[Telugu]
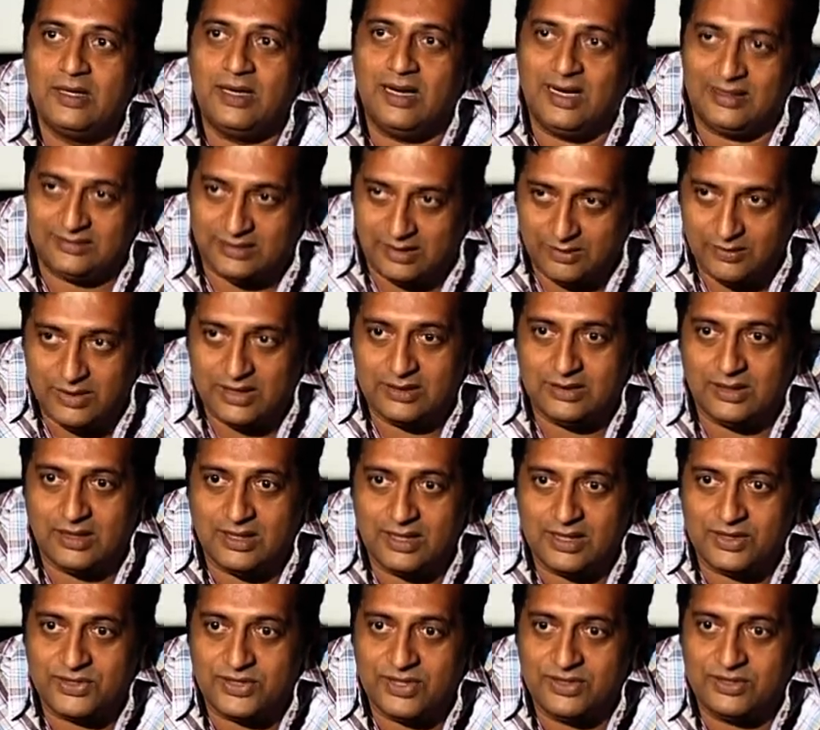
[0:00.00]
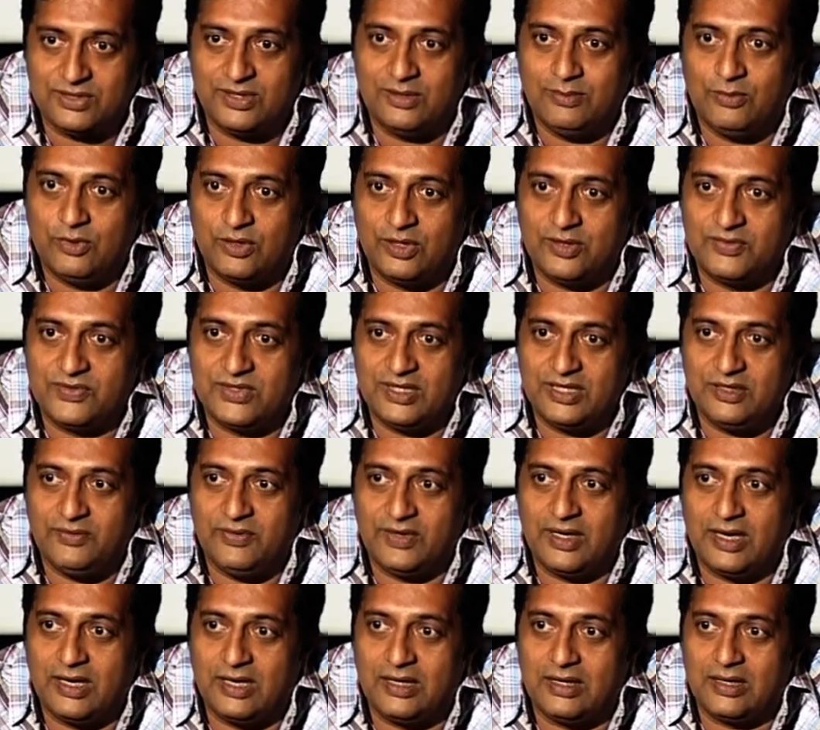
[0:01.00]
ఆ తర్వాత సెంట్రల్ బోర్డ్ ఆఫ్
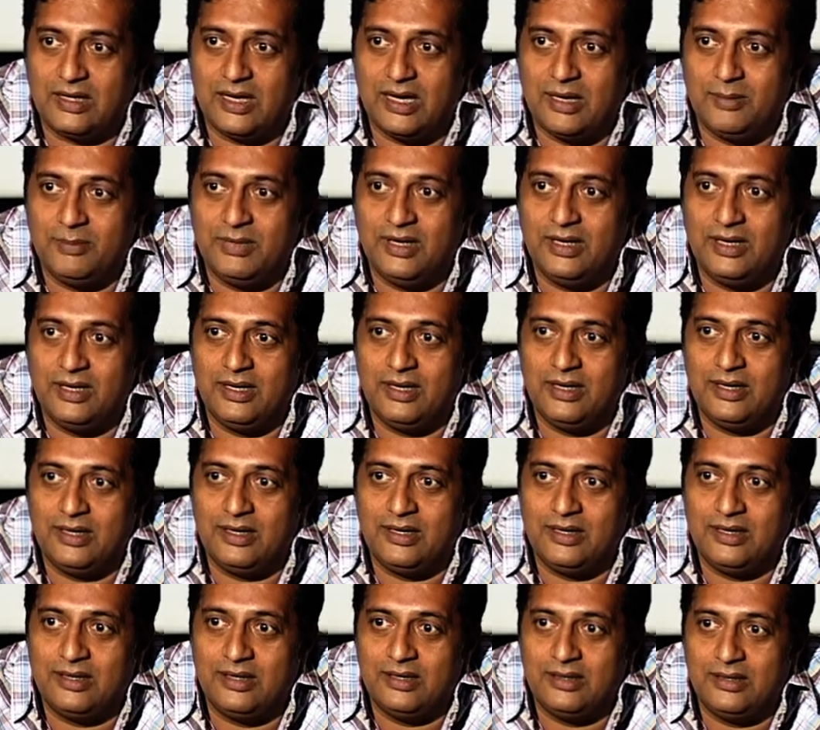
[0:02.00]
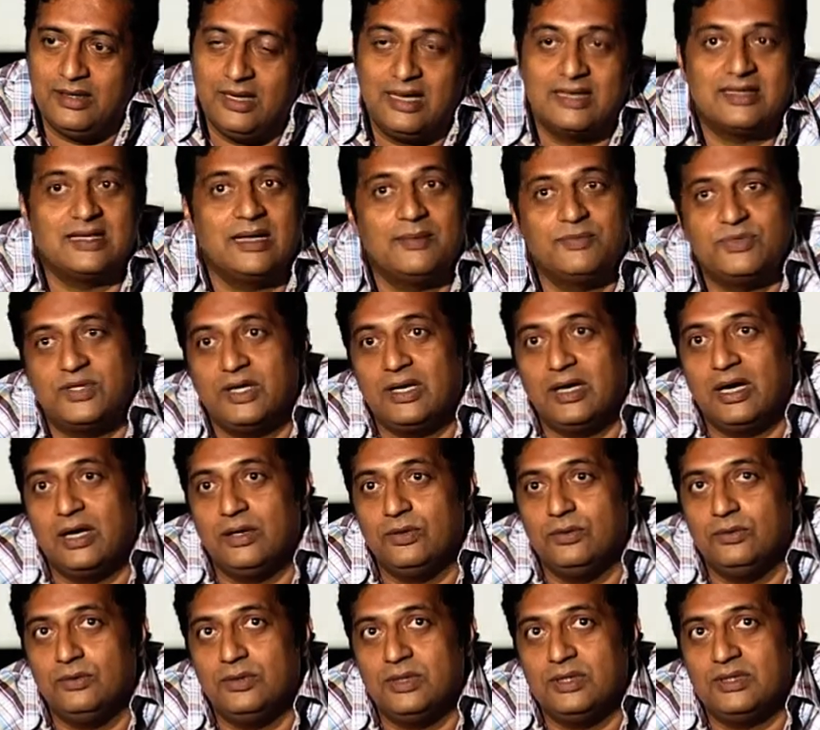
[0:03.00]
సర్టిఫికేట్ ఆమె లీలా శాంసన్
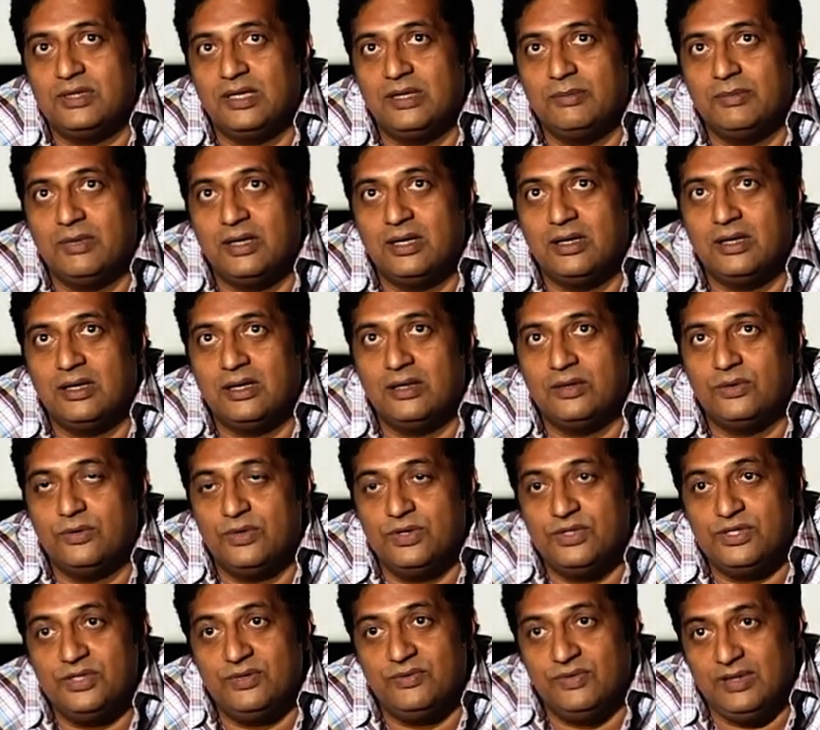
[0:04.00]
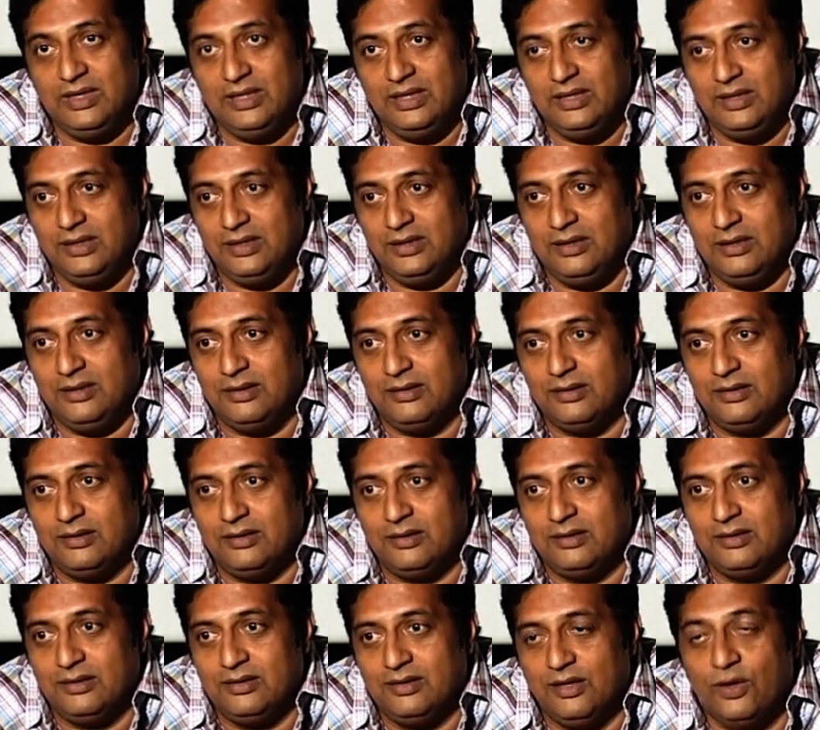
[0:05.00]
గారు ఈ సినిమా గురించి విని
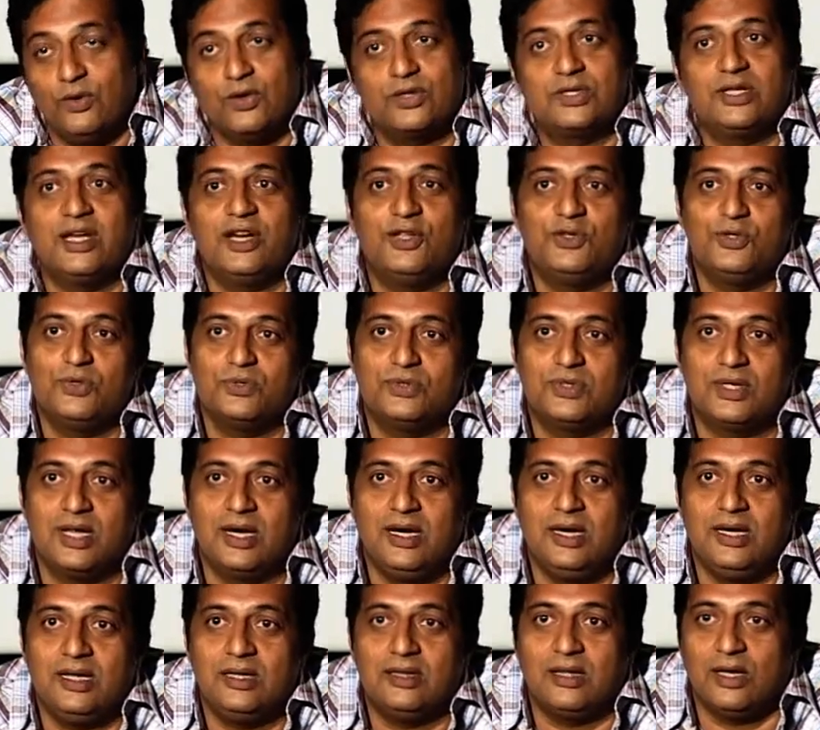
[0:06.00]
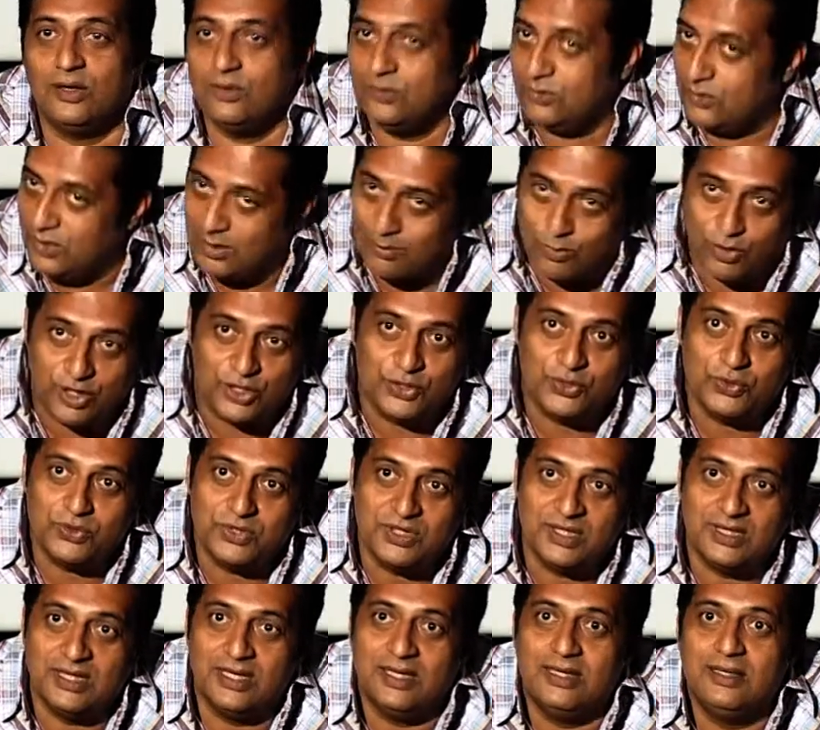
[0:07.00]
నేను ఒకసారి చూస్తానని తను కూడా మొన్న
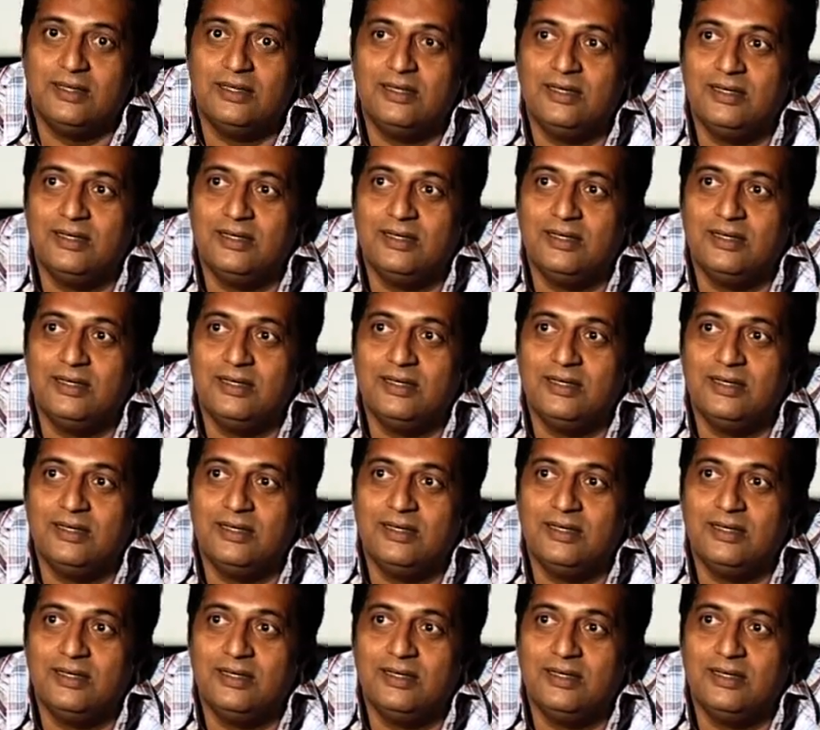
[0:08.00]
చూసింది